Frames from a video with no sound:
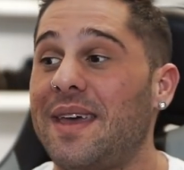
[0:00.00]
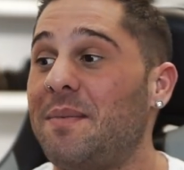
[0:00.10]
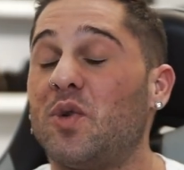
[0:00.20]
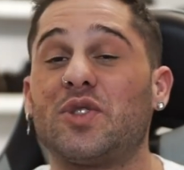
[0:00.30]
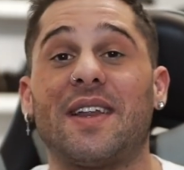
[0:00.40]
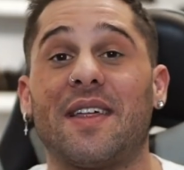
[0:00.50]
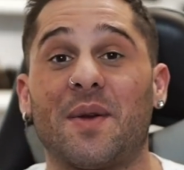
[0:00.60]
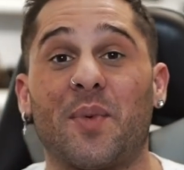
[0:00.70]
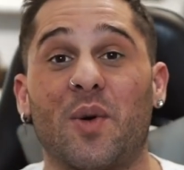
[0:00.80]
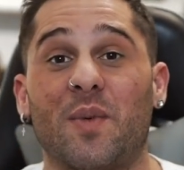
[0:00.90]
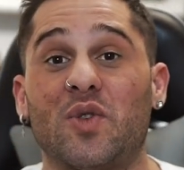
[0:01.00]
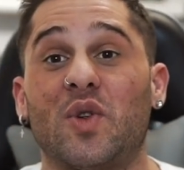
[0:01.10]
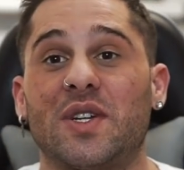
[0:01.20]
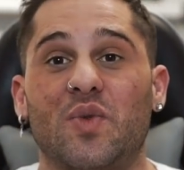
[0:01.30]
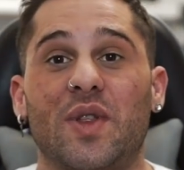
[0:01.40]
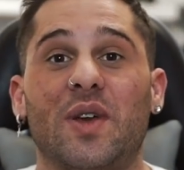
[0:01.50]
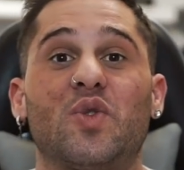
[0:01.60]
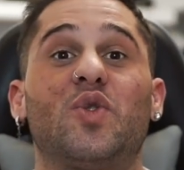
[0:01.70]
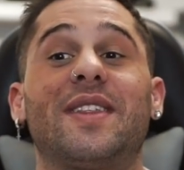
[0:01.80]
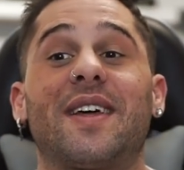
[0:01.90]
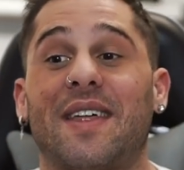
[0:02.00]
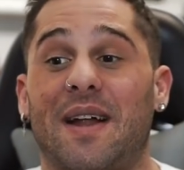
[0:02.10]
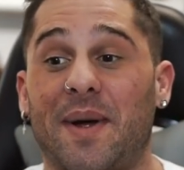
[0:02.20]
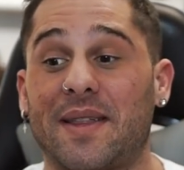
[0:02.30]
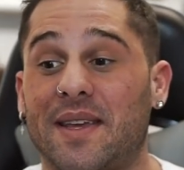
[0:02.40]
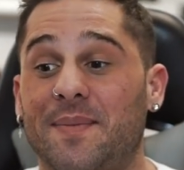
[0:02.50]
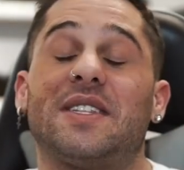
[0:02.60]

me gustaría hacer por lo menos una segunda, incluso una tercera parte.